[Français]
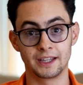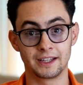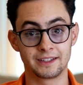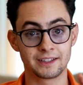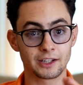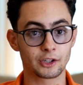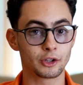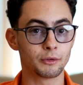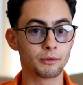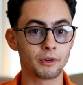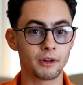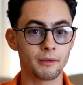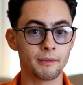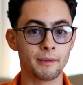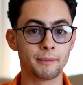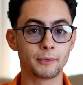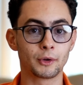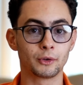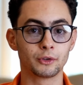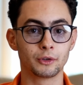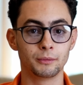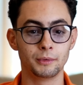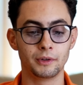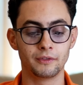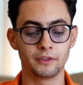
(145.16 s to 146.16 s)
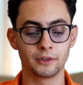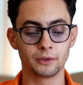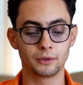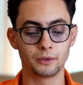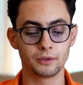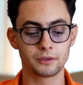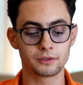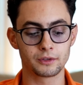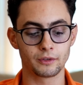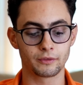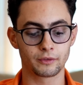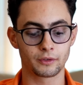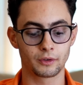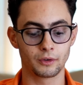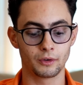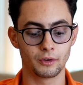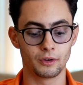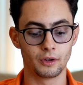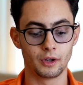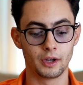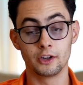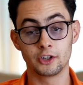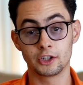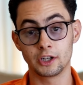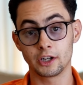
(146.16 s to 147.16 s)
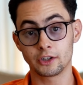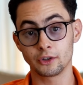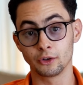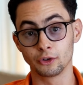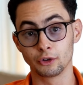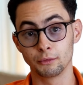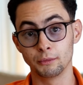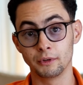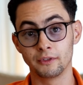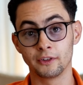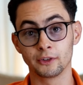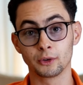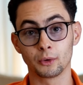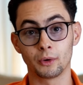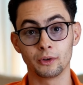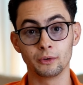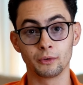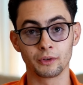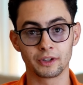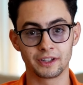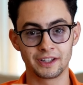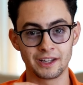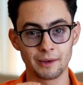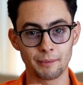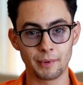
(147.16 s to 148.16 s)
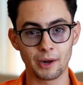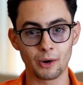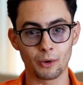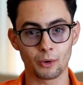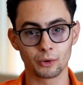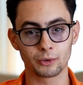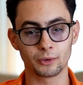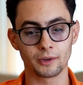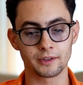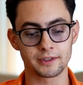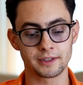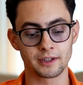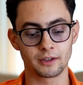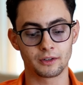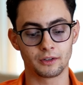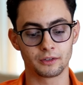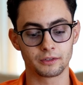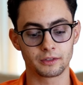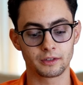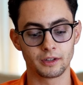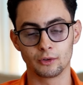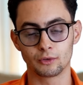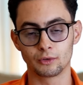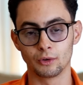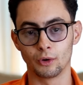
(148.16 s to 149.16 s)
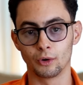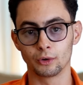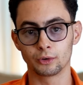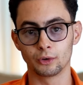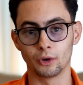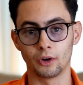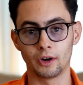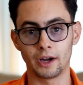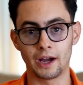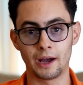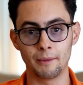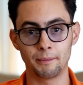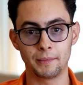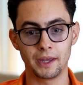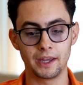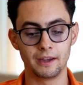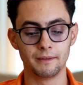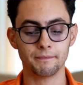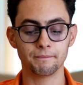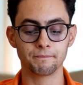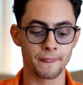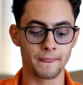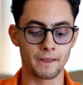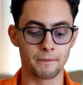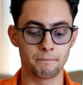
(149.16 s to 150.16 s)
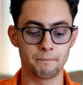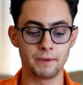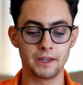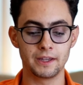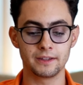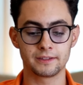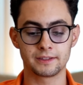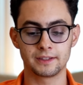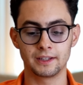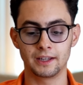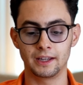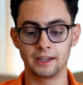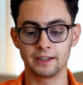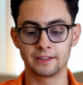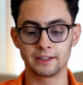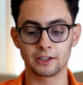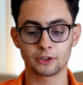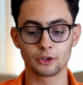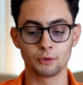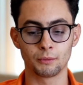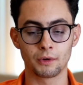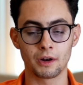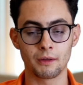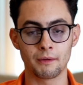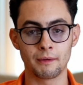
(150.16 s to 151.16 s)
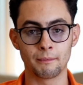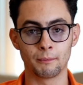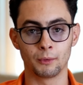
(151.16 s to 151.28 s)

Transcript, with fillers: exactement la même qu'en 2022 sauf que je l'ai acheté en 2023 donc il n'y a pas le rotor 50, juste le rotor AP. Mais c'est exactement la même